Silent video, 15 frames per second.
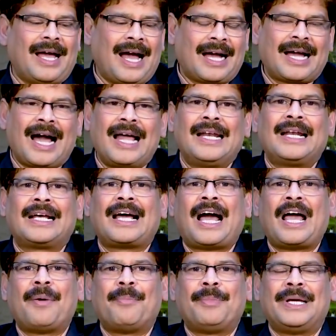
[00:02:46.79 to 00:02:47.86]
ఆ కాలిన
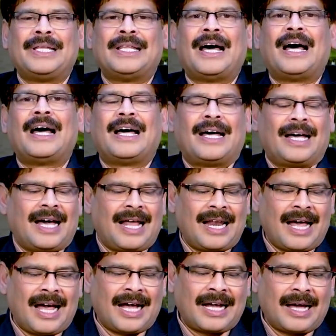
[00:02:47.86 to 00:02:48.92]
గాయం మీద
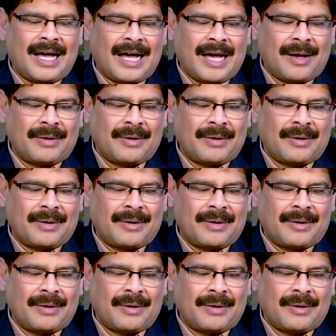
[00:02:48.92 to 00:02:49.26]
అలాగా